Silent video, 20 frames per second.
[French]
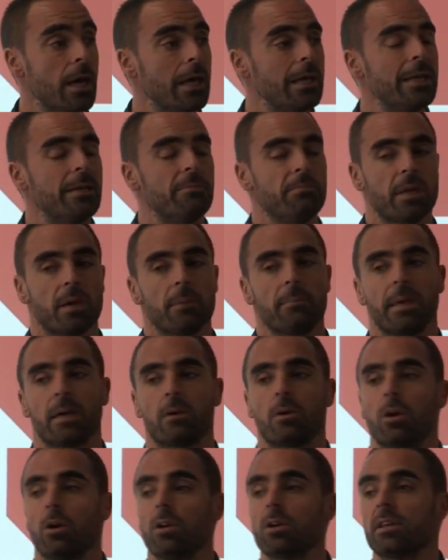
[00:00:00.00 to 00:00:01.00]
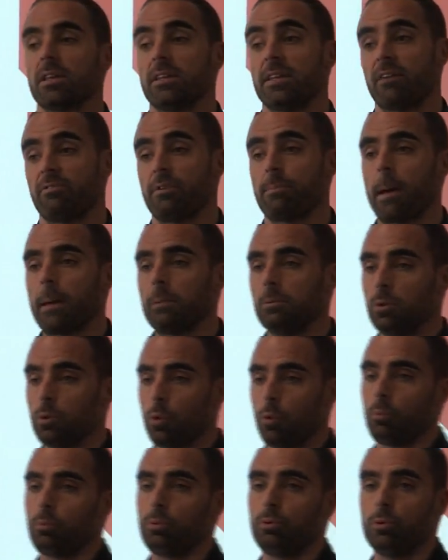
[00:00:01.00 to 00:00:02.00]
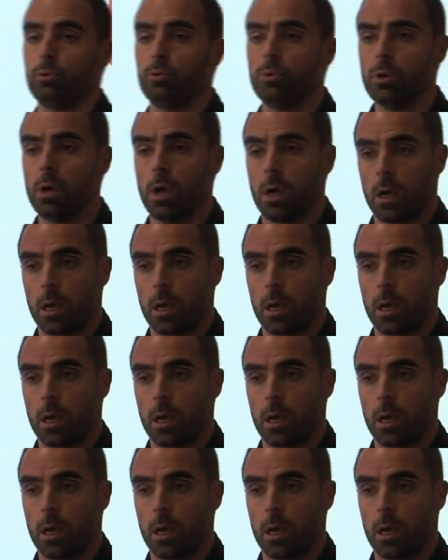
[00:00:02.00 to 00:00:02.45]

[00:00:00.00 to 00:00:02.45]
les myrmécologues n'avaient pas non plus